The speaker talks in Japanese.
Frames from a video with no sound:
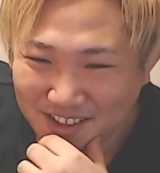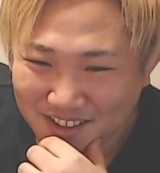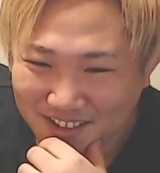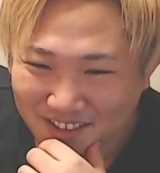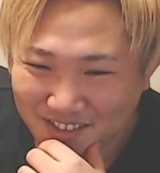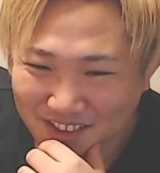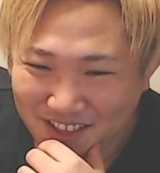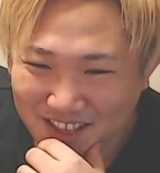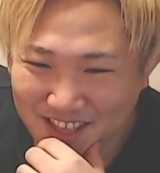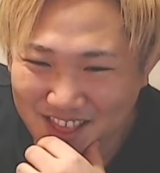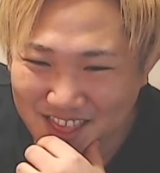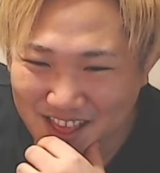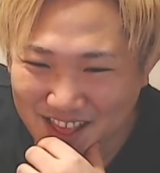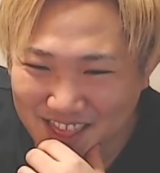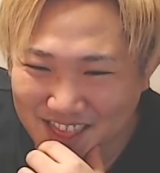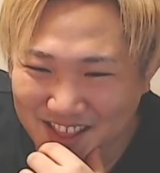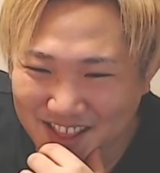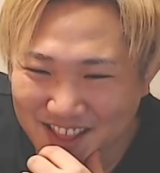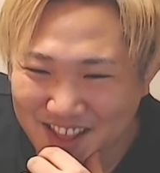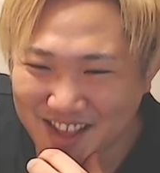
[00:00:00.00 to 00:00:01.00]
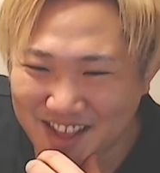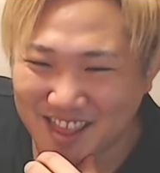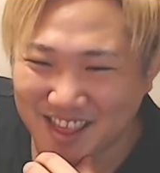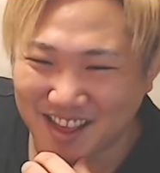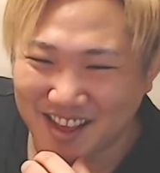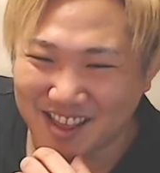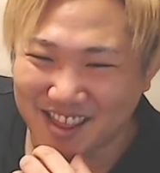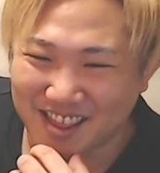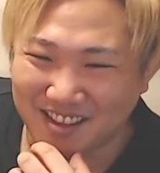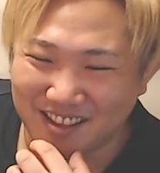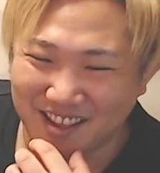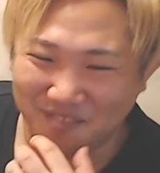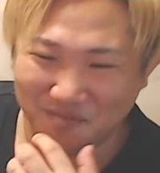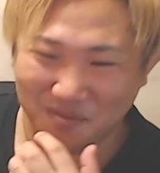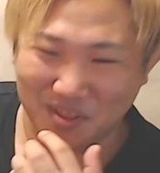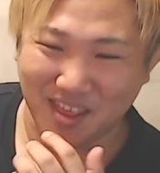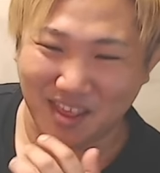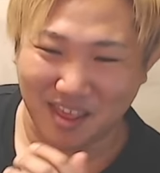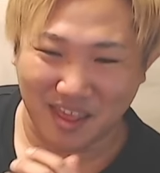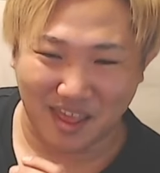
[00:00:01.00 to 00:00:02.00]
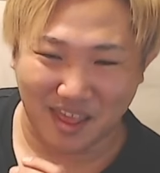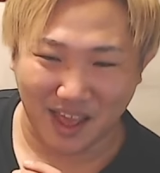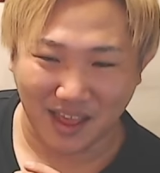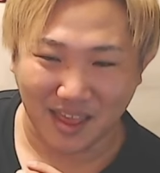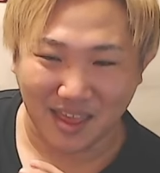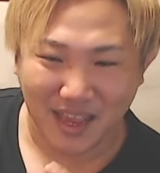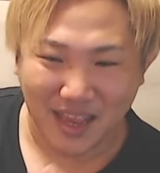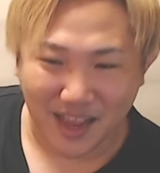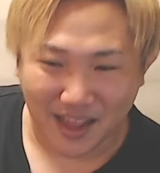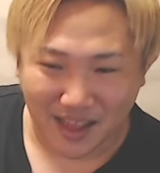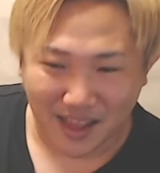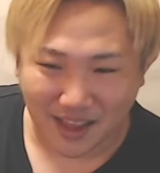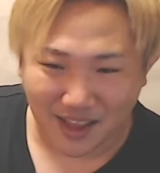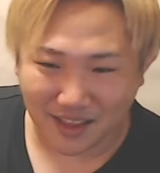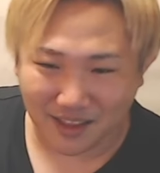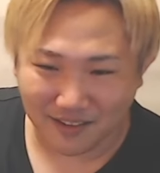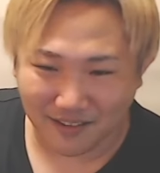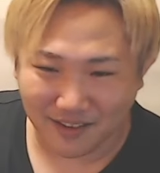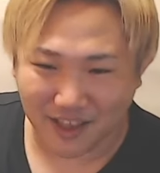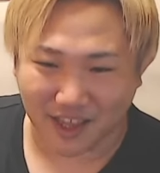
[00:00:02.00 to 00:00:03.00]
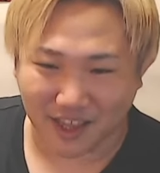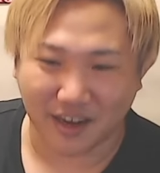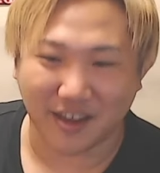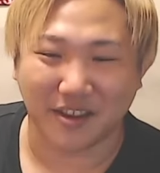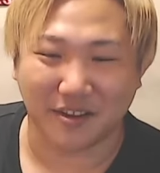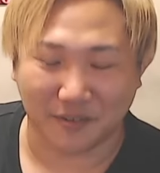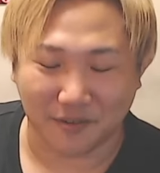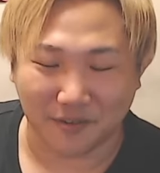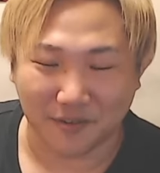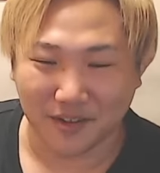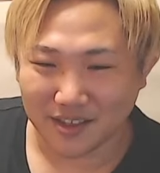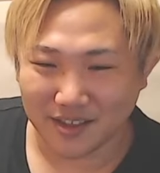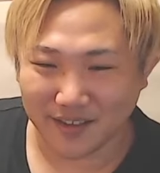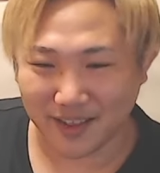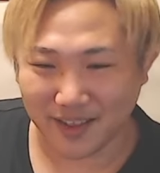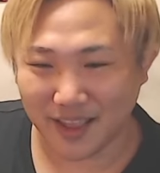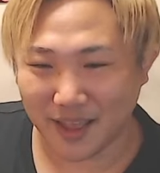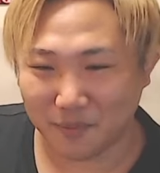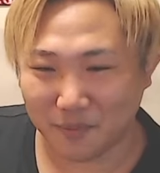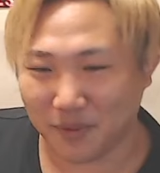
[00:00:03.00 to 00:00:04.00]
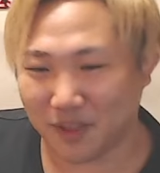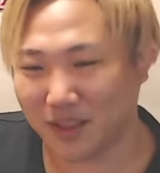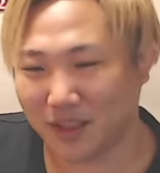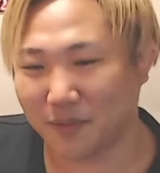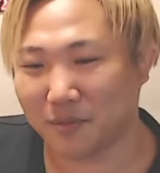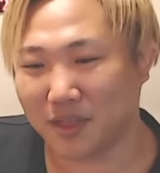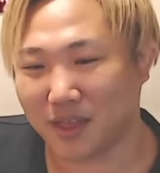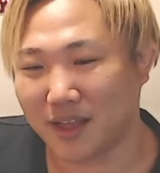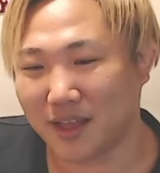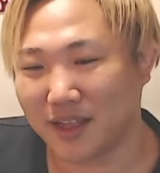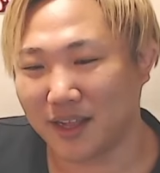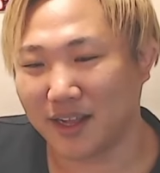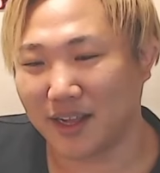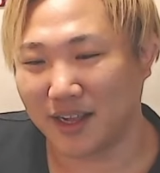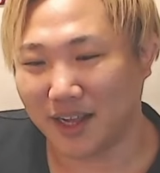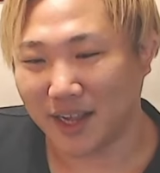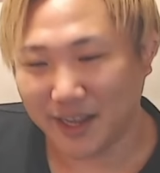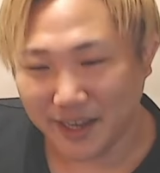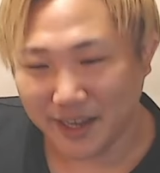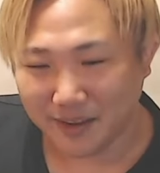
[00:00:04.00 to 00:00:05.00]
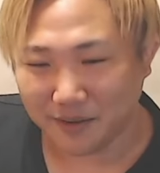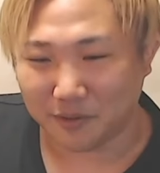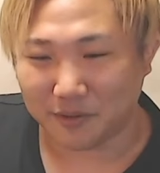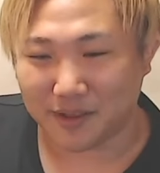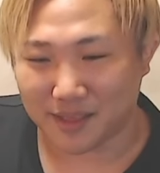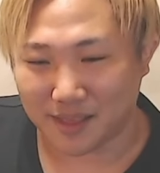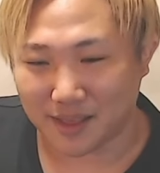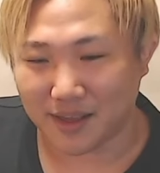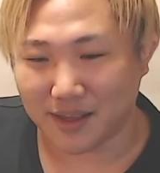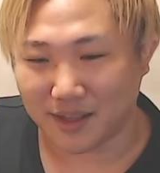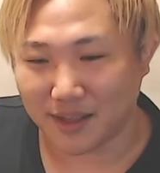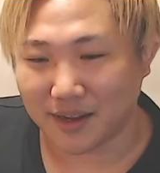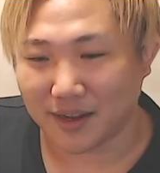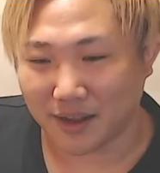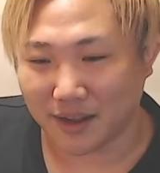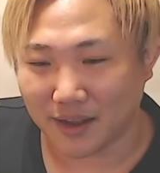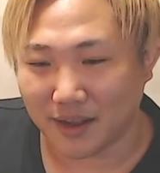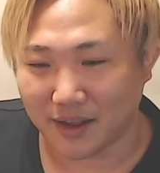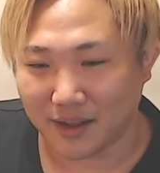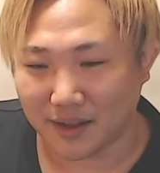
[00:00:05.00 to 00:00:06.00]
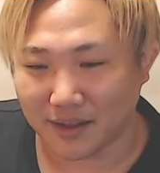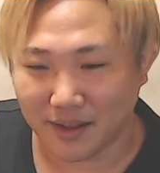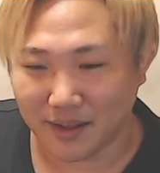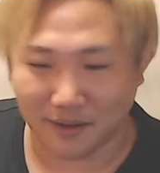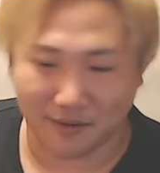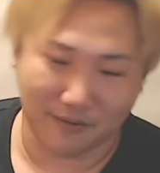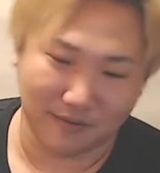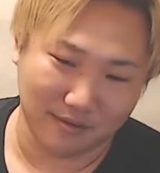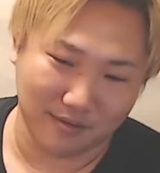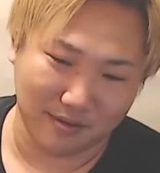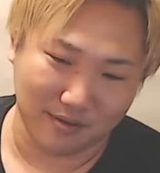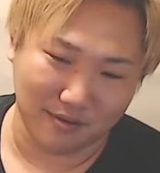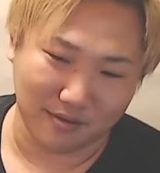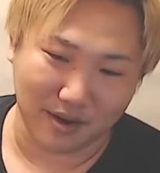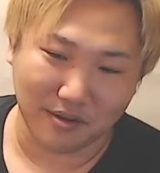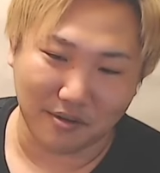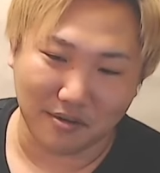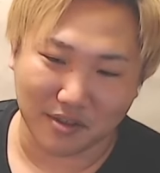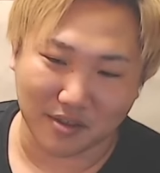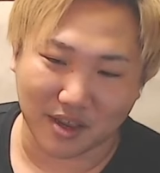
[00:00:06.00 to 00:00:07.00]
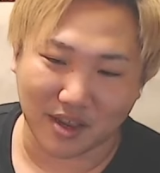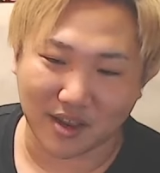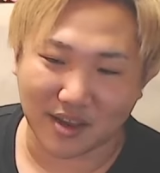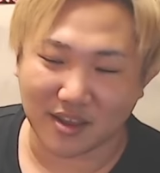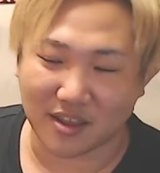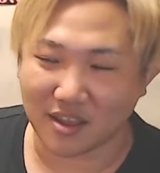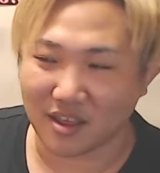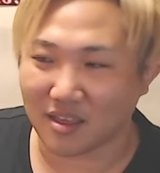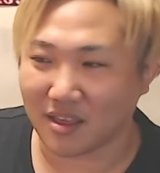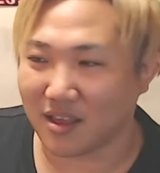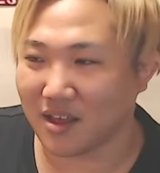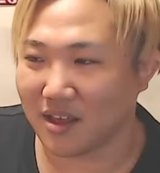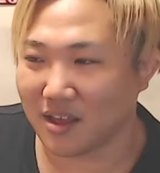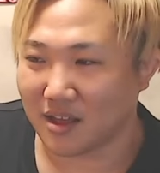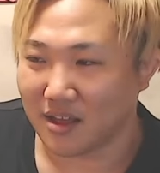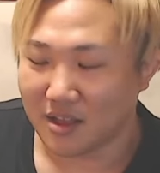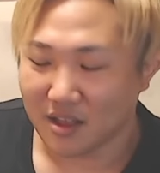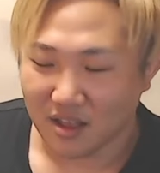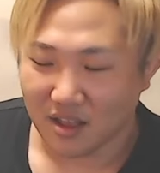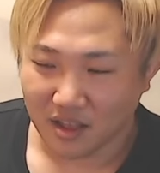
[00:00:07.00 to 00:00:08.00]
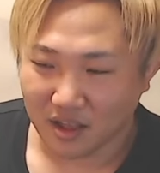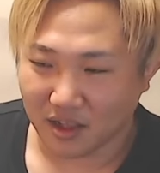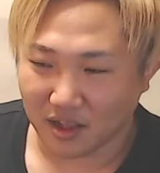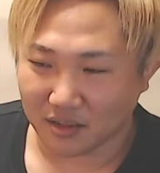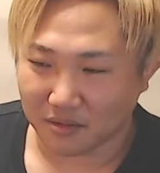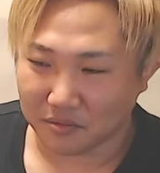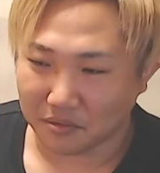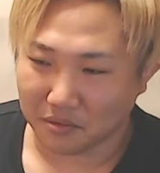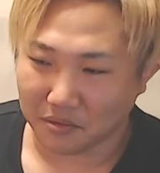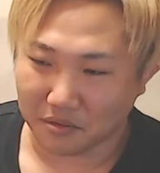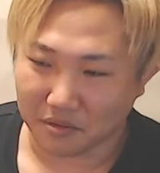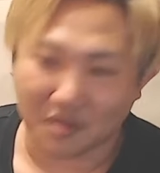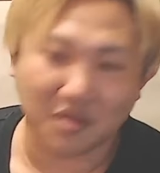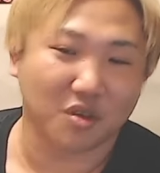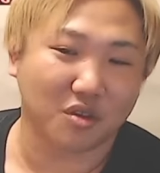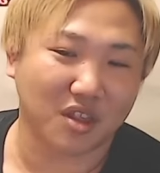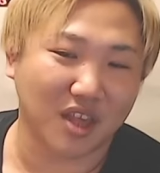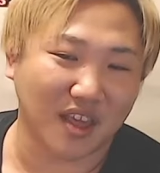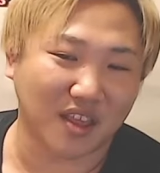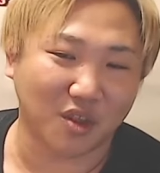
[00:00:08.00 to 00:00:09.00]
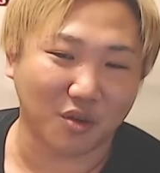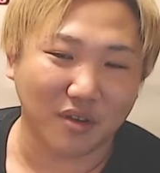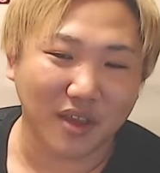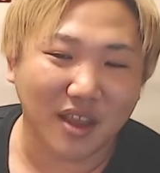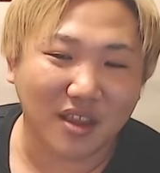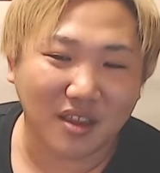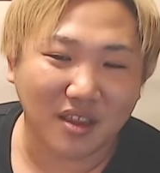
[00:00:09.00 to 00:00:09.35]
フェイ雑に扱いすぎ。いや別に雑に扱ってるわけじゃないのよ。いやでもさ、なんかかれこれさ、なんかいや俺法人化してさ、一応社長やっ